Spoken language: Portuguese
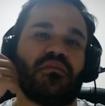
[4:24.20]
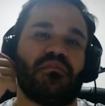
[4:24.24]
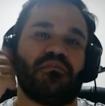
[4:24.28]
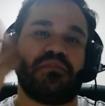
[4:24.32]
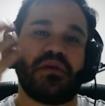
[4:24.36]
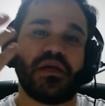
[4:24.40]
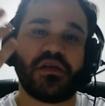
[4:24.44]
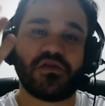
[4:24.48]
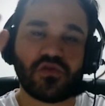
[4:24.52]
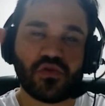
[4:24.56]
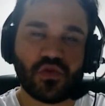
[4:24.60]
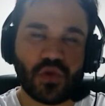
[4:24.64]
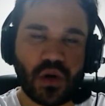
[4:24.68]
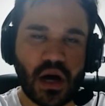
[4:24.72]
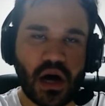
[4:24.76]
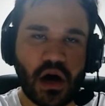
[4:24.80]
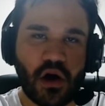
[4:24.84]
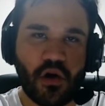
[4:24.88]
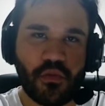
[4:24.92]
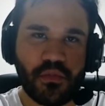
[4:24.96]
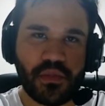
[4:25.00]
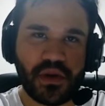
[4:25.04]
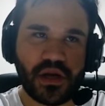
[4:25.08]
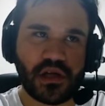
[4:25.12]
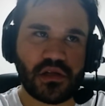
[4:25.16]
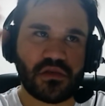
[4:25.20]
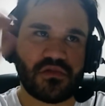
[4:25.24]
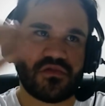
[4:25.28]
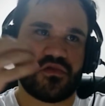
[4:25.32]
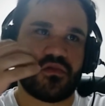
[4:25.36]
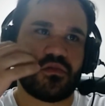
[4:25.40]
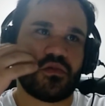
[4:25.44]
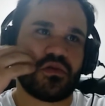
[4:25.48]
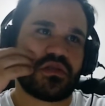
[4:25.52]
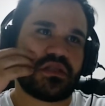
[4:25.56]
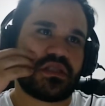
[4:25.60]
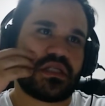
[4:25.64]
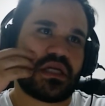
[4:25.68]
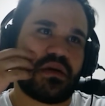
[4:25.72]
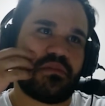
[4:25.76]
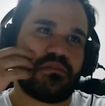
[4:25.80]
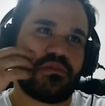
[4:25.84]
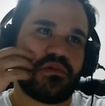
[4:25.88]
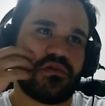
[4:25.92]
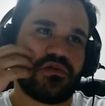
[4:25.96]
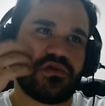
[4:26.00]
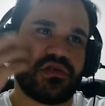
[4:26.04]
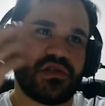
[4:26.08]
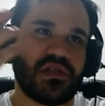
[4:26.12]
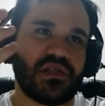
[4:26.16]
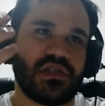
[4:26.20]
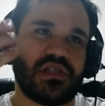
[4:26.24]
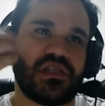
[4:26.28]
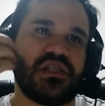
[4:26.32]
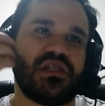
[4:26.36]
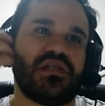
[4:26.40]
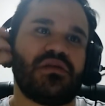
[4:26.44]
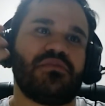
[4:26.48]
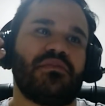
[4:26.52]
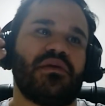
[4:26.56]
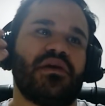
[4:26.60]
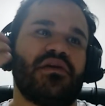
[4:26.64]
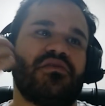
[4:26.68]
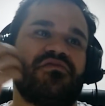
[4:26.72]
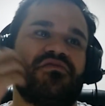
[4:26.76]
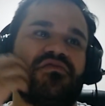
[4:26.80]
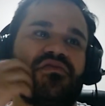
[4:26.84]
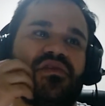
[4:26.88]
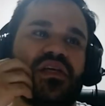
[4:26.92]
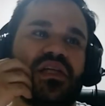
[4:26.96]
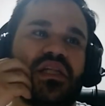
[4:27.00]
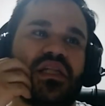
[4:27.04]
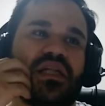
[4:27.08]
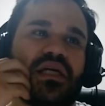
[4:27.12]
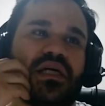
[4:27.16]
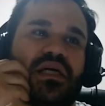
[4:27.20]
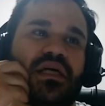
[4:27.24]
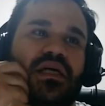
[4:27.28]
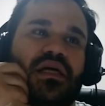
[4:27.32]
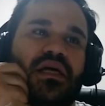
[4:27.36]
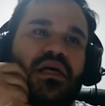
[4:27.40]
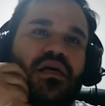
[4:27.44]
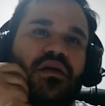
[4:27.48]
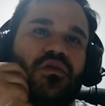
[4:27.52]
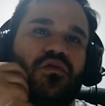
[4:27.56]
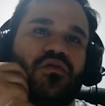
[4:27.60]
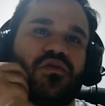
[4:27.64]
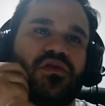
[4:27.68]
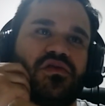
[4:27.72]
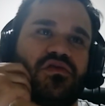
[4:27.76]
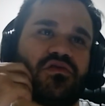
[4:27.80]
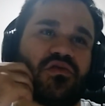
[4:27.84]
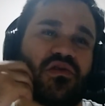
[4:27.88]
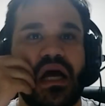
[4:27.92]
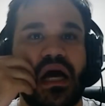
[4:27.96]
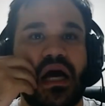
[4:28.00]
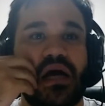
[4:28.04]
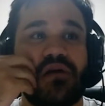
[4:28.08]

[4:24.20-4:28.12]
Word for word: pessoal mesmo. Vou mostrar meu dia a dia, minha vida no Stories.